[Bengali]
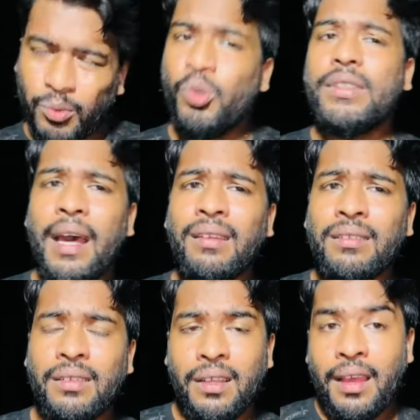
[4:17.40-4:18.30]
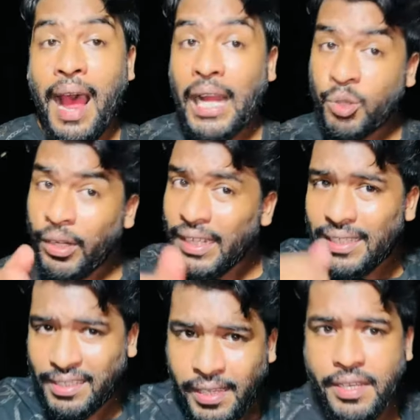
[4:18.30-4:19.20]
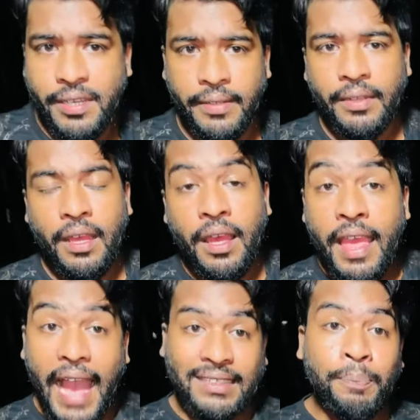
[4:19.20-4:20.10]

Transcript: তুই তার হাত ধরে নিয়ে যাচ্ছিস একটা